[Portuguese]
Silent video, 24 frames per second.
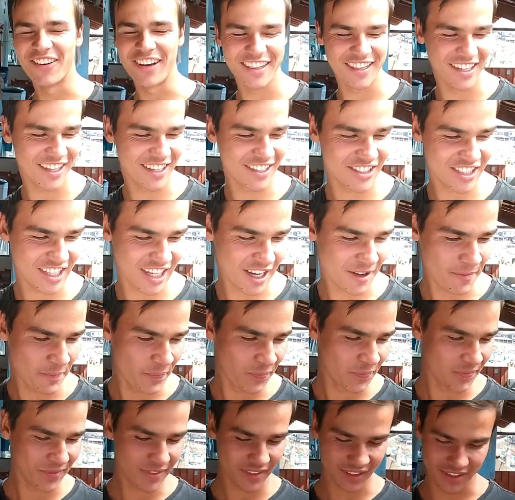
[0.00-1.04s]
fazendo já.
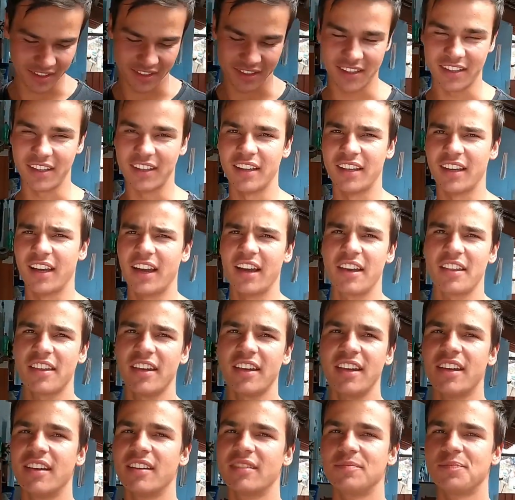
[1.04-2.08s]
É isso
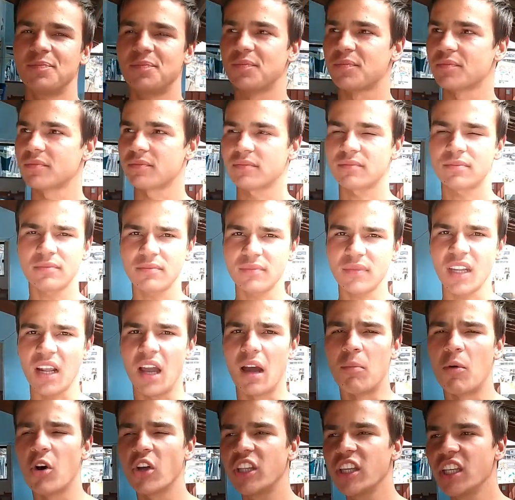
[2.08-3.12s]
aí
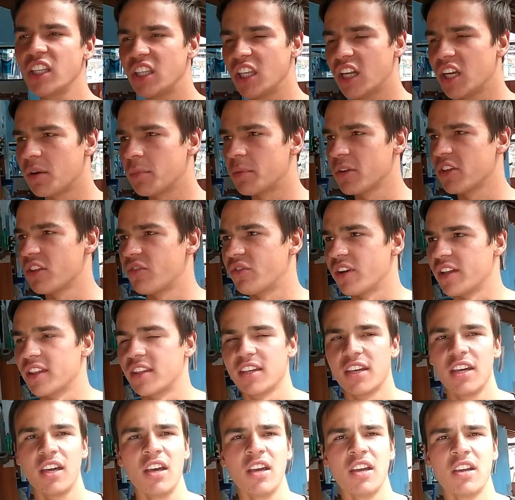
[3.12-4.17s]
a moto inteira pra gente
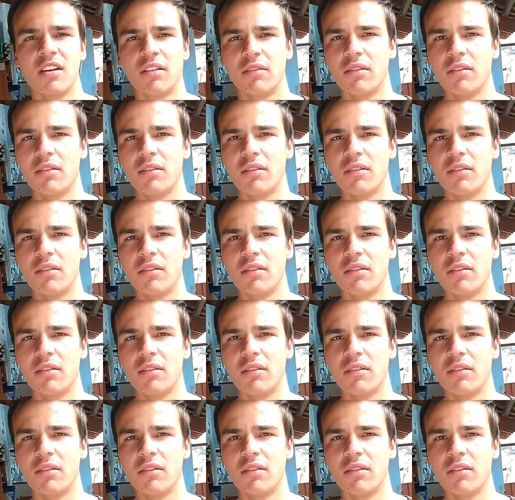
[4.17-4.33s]
fazer.